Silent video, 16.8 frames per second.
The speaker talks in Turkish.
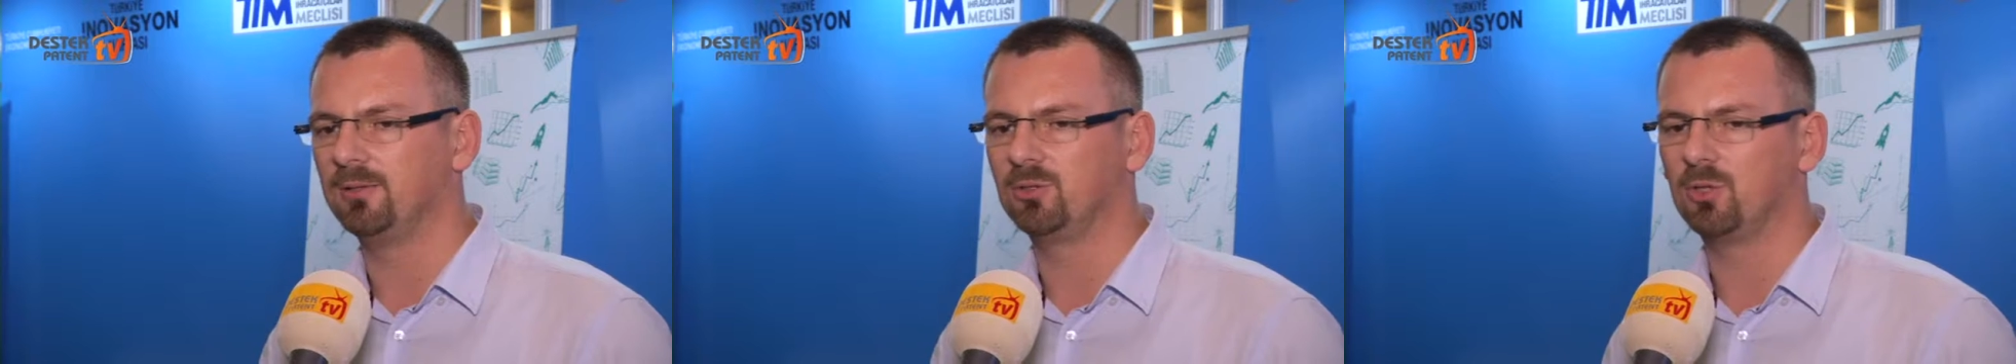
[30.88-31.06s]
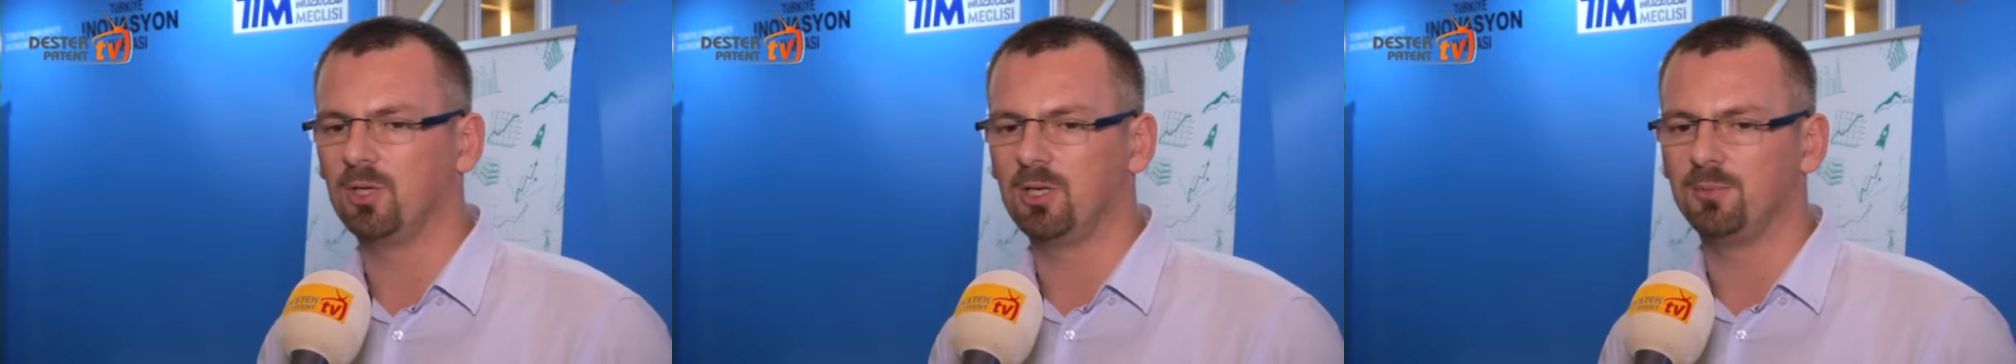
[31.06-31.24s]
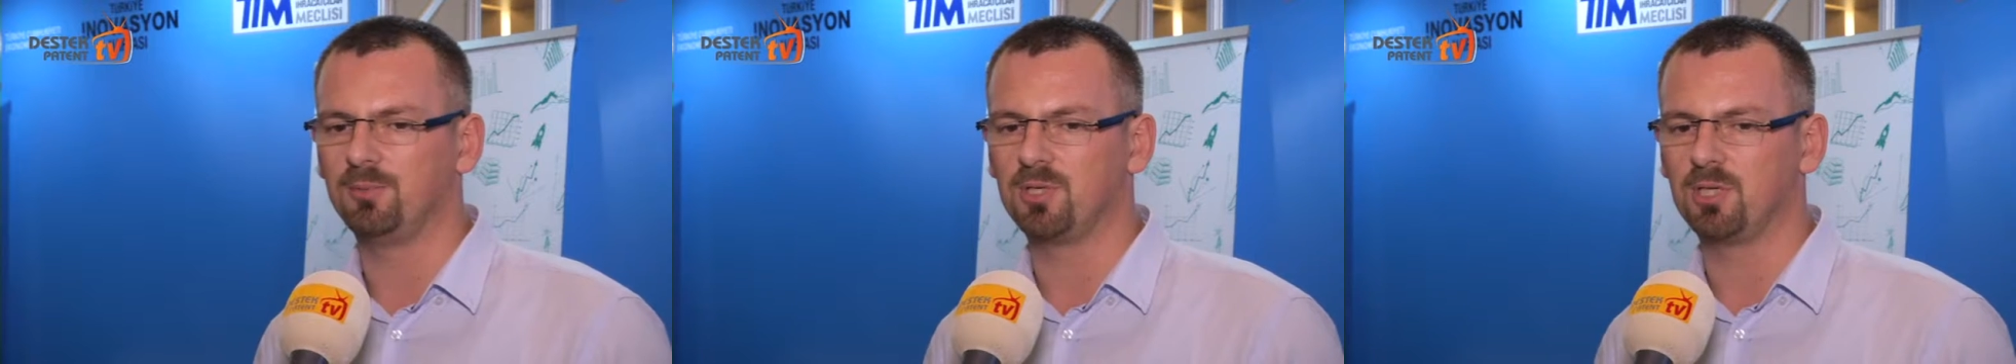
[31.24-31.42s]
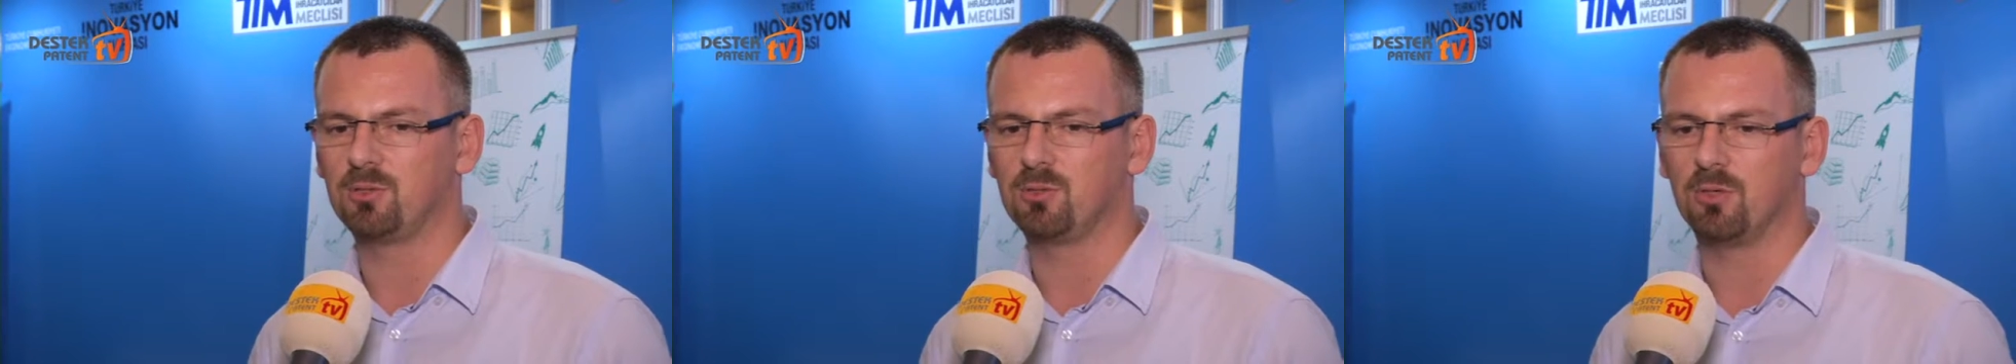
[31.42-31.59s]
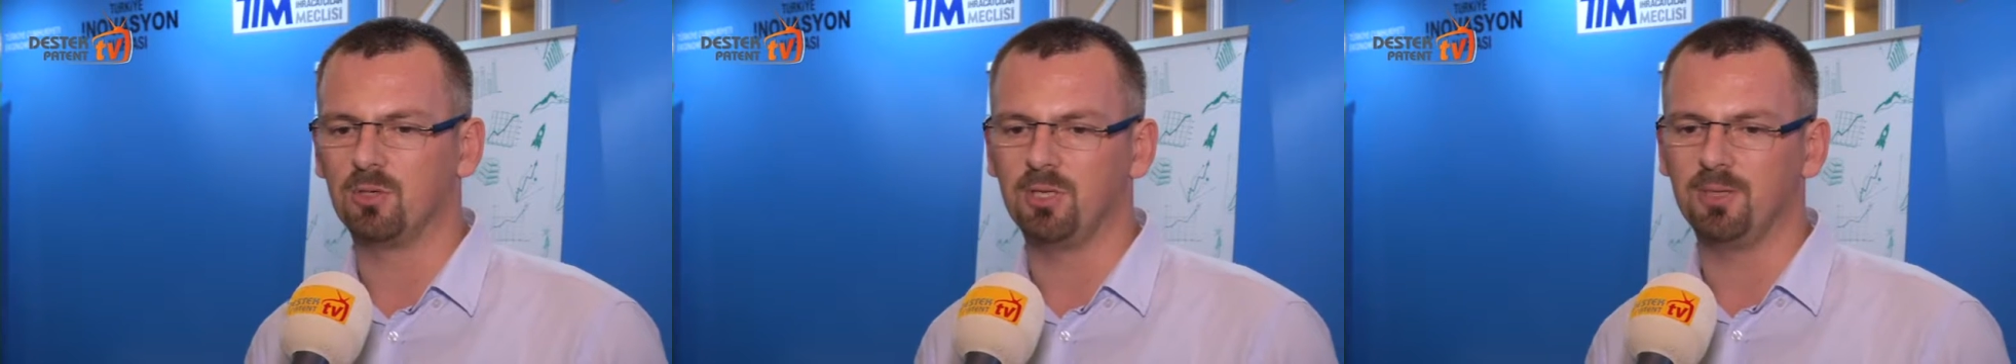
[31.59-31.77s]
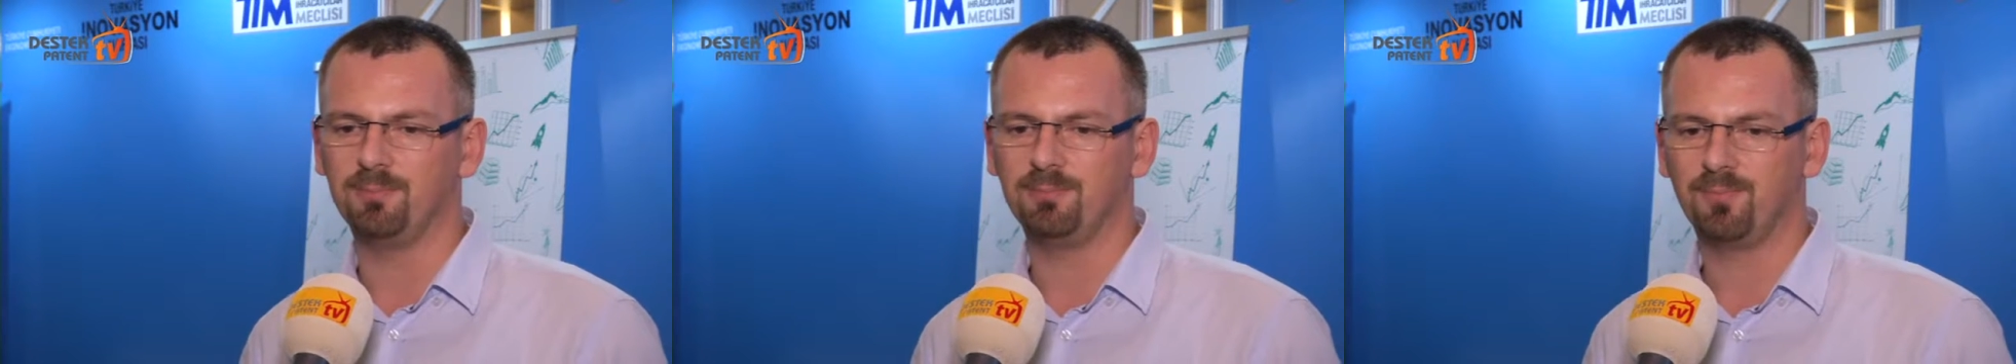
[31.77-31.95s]
Şöyle bir şey
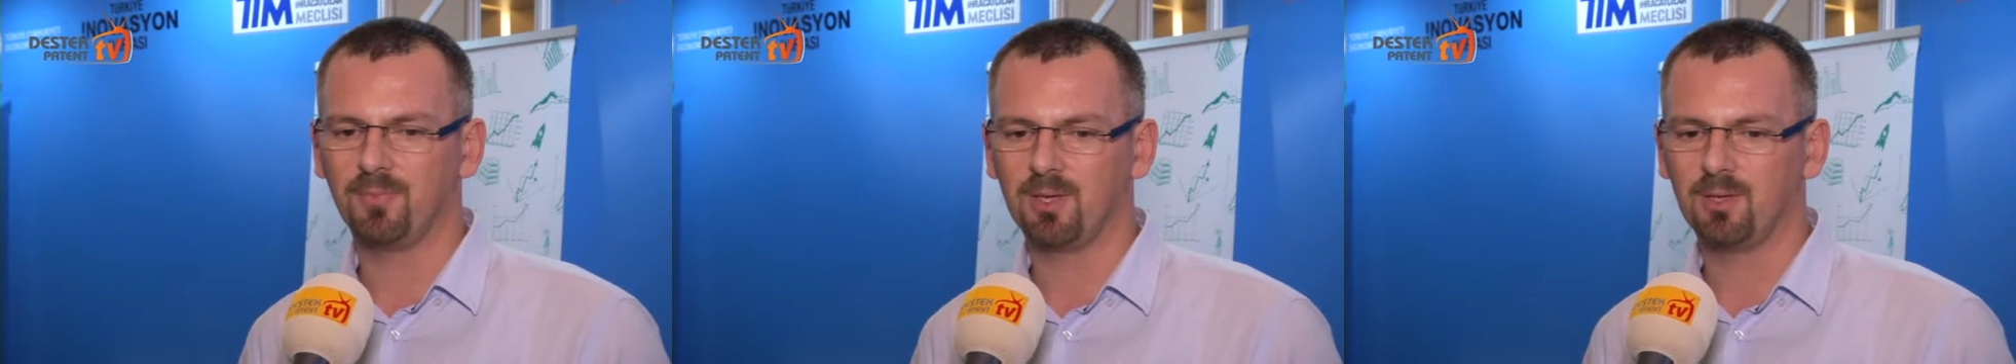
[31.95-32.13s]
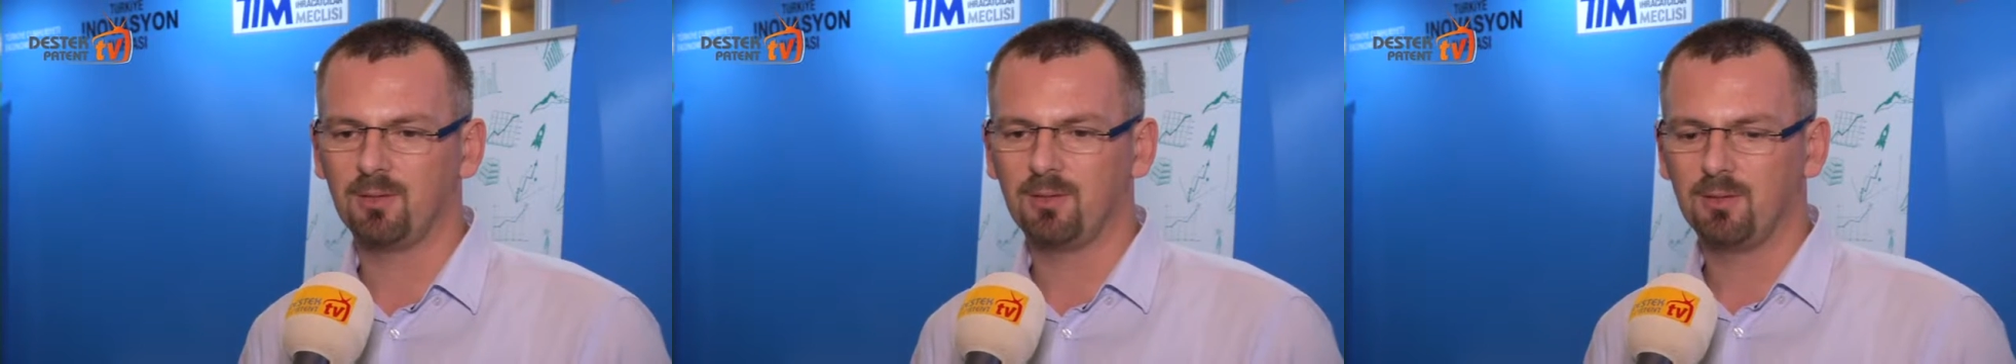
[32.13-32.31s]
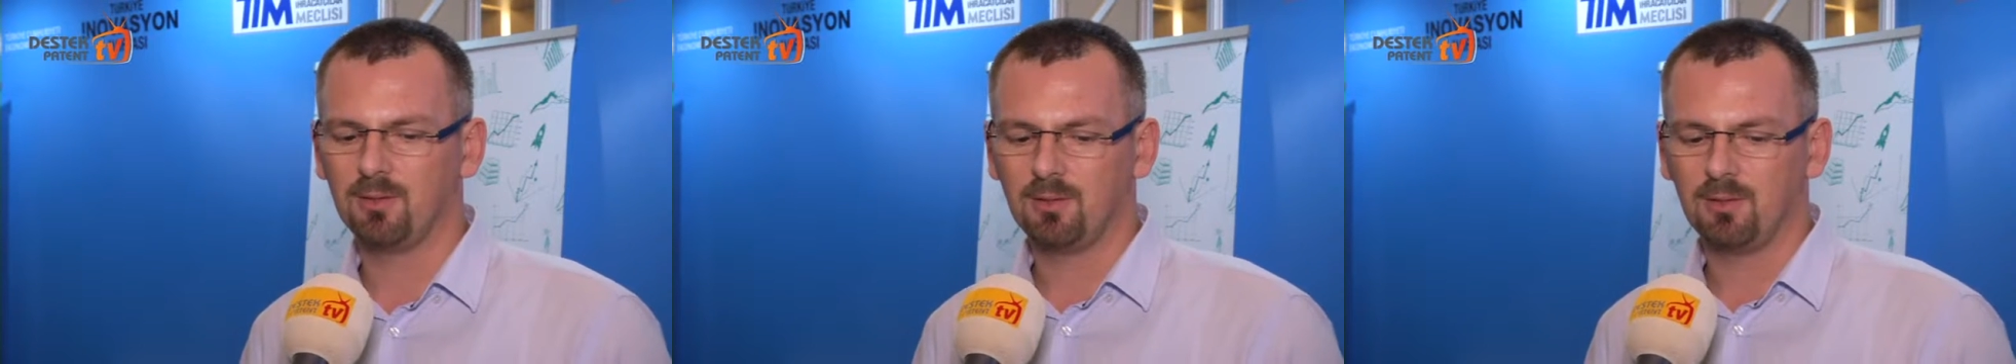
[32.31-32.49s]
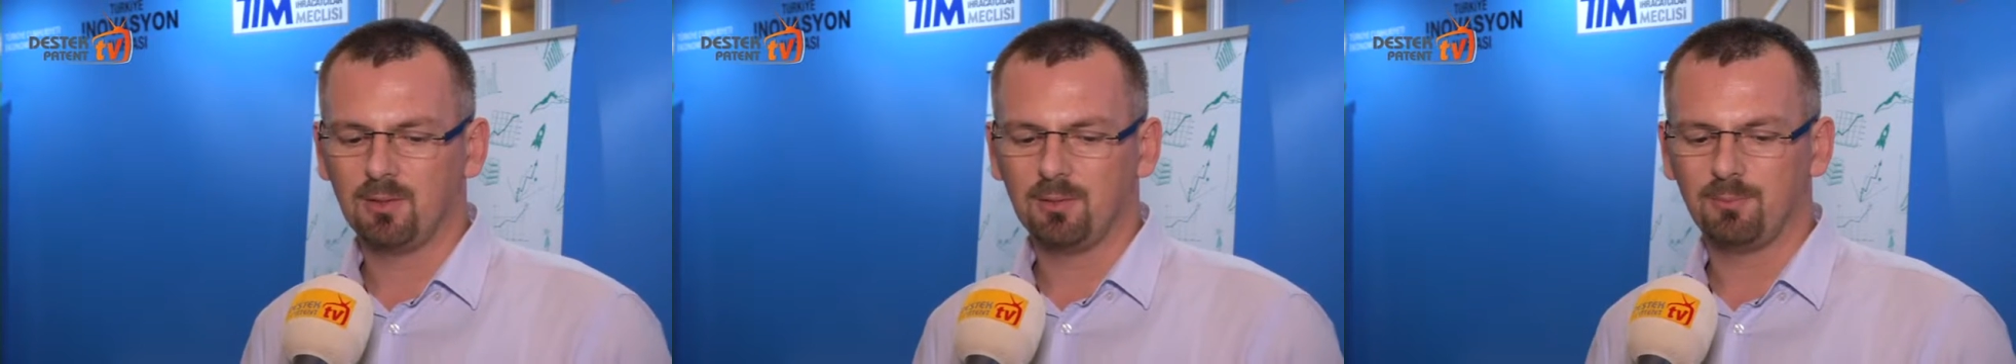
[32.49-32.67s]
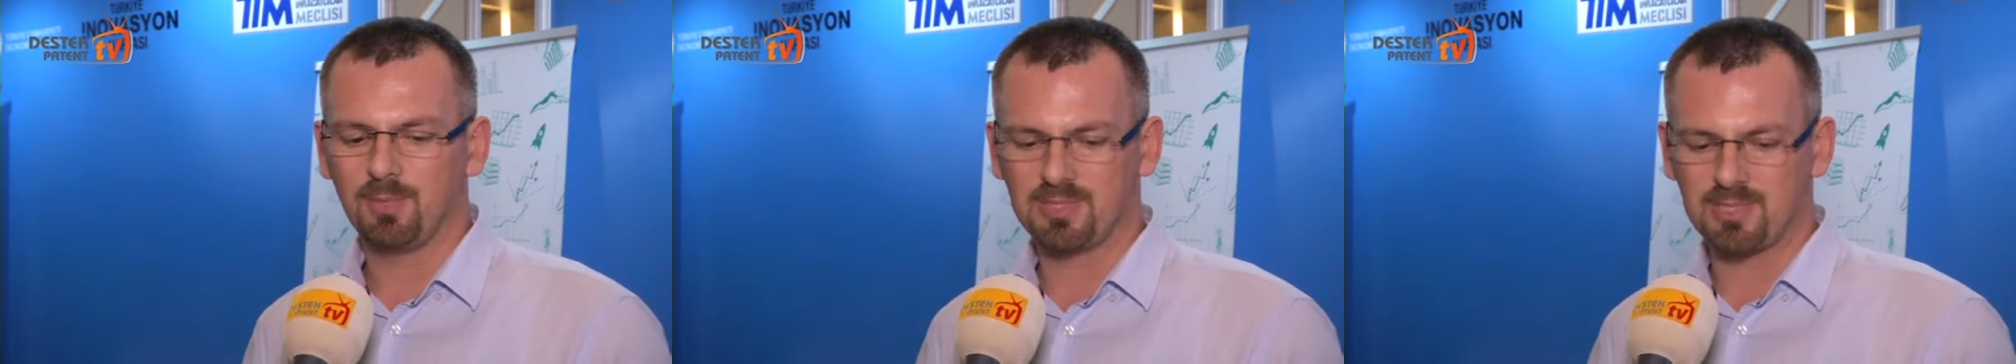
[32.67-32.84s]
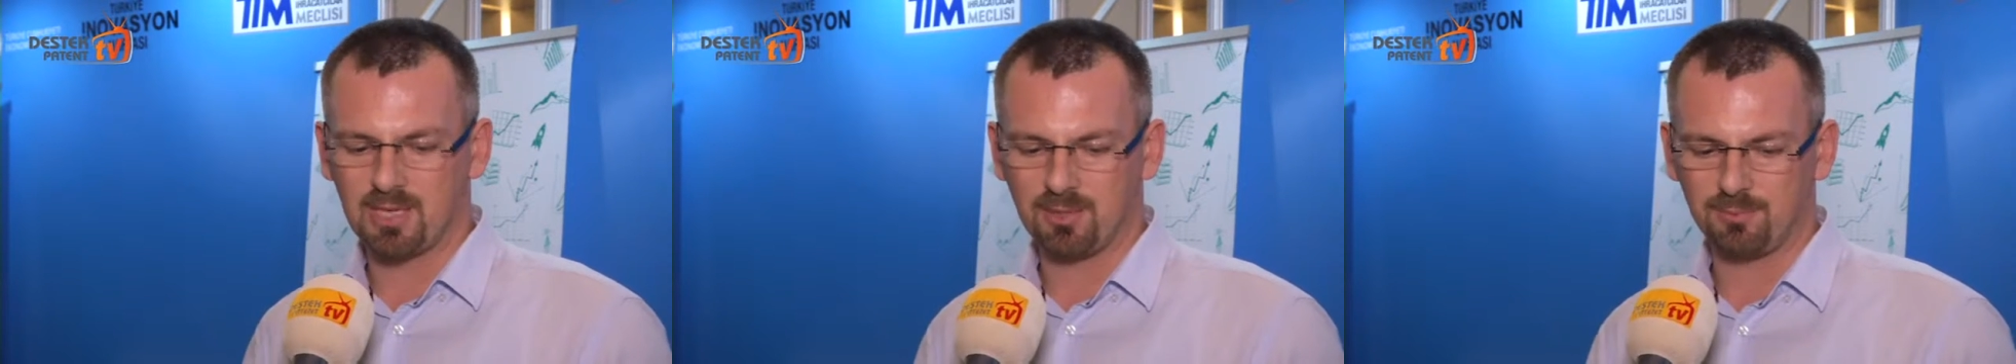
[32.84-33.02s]
söyleyeyim.
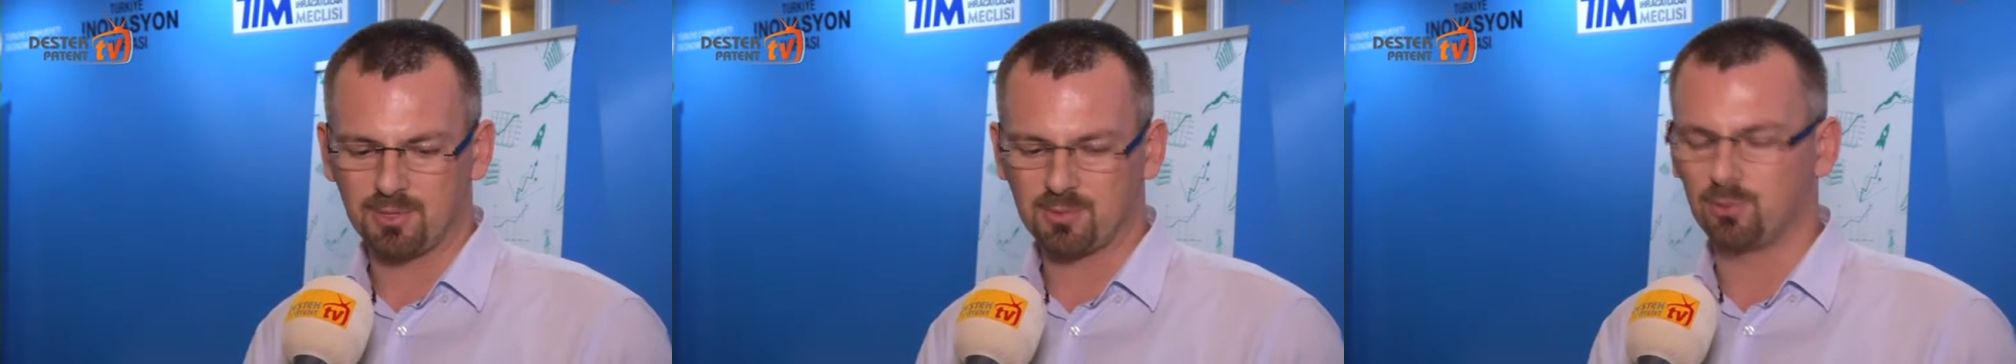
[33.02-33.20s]
Mesela